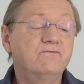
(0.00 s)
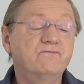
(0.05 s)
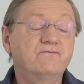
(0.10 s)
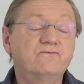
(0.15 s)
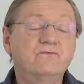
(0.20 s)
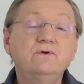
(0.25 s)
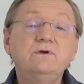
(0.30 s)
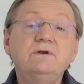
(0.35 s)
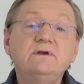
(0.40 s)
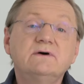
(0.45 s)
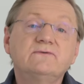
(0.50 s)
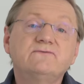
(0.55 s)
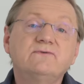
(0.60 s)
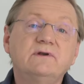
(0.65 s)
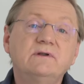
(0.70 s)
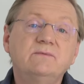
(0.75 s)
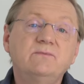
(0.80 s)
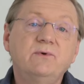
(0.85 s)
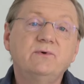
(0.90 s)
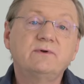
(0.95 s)

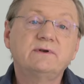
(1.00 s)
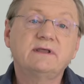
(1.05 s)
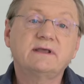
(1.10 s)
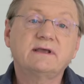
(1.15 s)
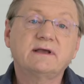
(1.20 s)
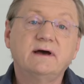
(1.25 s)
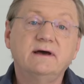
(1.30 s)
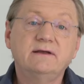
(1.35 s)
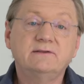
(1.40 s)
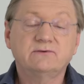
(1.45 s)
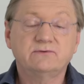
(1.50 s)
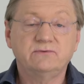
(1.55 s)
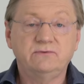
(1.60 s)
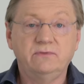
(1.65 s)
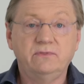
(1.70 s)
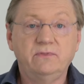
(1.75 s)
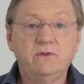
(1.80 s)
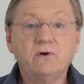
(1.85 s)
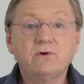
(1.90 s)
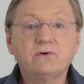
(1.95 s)
wundervolle Möglichkeit,
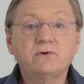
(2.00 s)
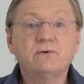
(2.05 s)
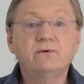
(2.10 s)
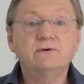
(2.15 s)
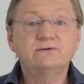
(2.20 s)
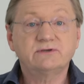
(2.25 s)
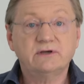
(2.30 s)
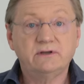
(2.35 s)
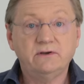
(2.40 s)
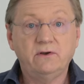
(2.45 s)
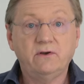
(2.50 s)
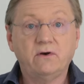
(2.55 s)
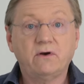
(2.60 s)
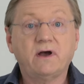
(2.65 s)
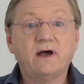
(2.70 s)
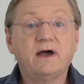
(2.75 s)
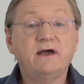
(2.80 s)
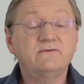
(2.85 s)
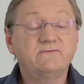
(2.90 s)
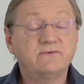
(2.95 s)
noch größer,
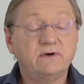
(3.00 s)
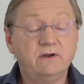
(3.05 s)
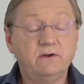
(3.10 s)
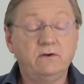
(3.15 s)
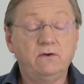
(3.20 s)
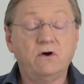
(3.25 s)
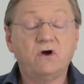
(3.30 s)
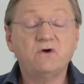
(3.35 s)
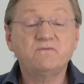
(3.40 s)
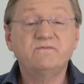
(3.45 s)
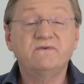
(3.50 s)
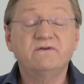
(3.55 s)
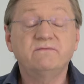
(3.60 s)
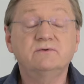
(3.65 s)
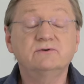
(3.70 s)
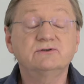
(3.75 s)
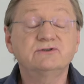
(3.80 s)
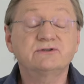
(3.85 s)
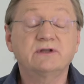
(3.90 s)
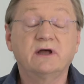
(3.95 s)
noch reifer, noch
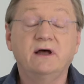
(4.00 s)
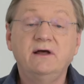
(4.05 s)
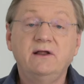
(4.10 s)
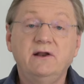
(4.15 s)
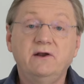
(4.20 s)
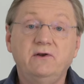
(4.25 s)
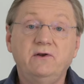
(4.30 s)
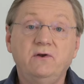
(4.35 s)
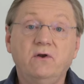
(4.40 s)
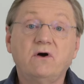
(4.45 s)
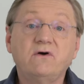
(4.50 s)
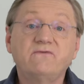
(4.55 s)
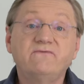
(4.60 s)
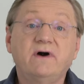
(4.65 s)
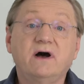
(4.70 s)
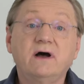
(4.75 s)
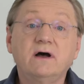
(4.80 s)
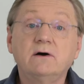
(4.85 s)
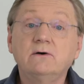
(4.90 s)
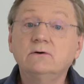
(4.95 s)
bewusster, noch
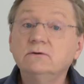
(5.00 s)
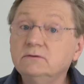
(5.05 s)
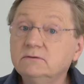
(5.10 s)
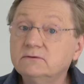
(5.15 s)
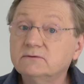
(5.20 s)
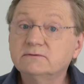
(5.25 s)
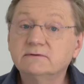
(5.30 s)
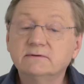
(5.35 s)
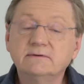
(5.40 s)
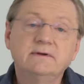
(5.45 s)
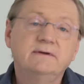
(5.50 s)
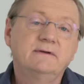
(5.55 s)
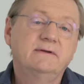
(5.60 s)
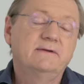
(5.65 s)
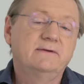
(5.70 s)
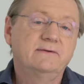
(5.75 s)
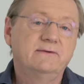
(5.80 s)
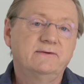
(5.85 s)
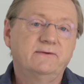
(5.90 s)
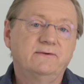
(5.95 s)
wacher und äh,
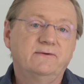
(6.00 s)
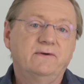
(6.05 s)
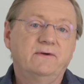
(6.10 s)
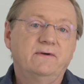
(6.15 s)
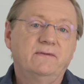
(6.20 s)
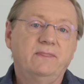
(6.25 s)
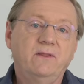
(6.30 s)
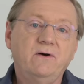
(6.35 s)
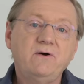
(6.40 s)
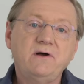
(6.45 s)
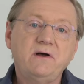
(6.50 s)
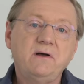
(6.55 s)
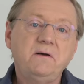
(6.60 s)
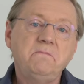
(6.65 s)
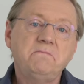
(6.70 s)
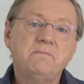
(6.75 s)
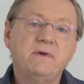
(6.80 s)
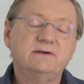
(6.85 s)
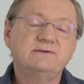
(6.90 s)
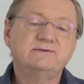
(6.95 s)
noch
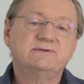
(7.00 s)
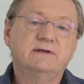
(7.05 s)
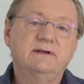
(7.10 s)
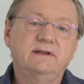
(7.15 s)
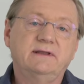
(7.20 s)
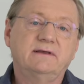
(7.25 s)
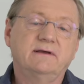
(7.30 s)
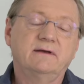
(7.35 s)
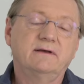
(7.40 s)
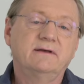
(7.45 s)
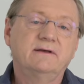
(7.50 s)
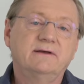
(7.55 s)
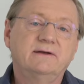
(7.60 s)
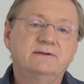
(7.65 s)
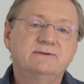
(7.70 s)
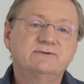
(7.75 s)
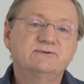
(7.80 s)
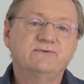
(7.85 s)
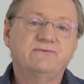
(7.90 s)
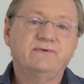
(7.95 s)
meisterlicher
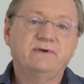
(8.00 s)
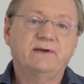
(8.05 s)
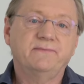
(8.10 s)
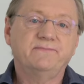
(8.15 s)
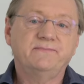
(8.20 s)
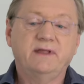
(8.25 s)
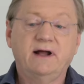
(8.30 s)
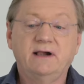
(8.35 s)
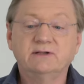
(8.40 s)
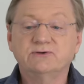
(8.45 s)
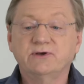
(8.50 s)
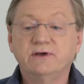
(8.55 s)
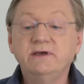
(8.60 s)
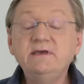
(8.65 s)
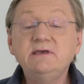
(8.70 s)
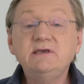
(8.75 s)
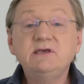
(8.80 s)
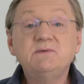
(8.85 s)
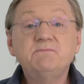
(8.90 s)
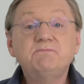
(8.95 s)
zu werden. Also
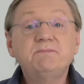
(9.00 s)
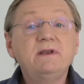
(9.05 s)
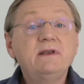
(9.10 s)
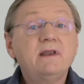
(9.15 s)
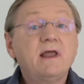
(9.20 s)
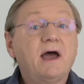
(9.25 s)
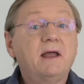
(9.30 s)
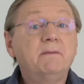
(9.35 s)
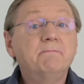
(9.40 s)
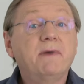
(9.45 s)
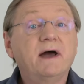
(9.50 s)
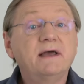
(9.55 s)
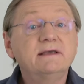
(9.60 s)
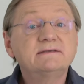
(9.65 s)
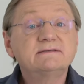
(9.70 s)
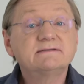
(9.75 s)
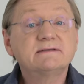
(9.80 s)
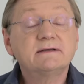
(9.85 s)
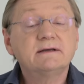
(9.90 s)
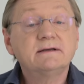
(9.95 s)
ich bin ein
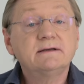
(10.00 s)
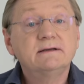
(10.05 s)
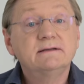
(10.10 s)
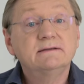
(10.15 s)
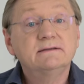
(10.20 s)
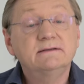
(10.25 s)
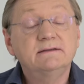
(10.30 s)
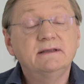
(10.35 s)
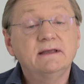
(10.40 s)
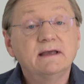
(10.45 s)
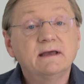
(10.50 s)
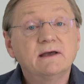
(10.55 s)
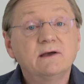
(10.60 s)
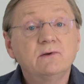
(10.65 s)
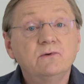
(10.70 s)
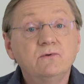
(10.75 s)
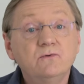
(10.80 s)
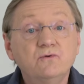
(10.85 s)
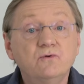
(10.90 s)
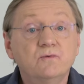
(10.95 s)
Meister, der
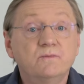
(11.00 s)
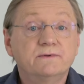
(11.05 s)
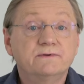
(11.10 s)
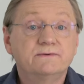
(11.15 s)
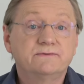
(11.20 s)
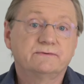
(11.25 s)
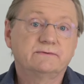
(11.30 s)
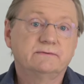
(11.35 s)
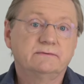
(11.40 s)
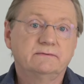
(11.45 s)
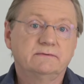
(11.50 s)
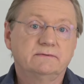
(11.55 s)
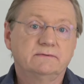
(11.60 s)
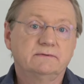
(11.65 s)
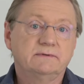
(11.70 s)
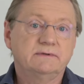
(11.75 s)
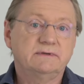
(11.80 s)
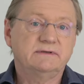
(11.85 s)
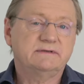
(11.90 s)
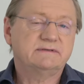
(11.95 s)
übt,
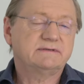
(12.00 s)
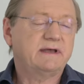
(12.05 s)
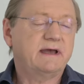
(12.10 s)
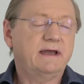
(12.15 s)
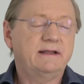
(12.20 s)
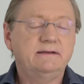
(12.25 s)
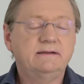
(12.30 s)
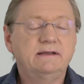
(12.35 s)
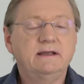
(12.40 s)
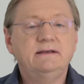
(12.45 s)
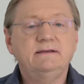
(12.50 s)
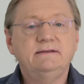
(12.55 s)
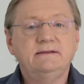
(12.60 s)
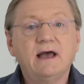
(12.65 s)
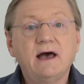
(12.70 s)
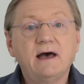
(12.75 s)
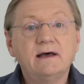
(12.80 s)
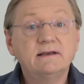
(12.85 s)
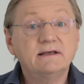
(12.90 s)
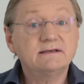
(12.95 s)
ist ein
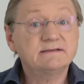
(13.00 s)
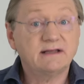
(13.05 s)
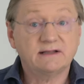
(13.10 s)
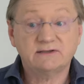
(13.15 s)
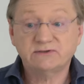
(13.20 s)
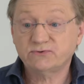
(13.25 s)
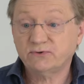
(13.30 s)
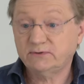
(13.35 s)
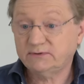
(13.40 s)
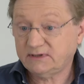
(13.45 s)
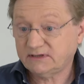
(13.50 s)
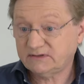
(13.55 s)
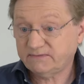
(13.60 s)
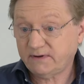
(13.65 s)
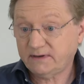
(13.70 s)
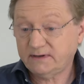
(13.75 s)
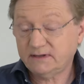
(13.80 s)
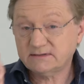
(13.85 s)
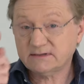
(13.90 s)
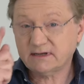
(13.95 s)
genialer Satz. Und das
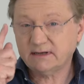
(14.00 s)
waren jetzt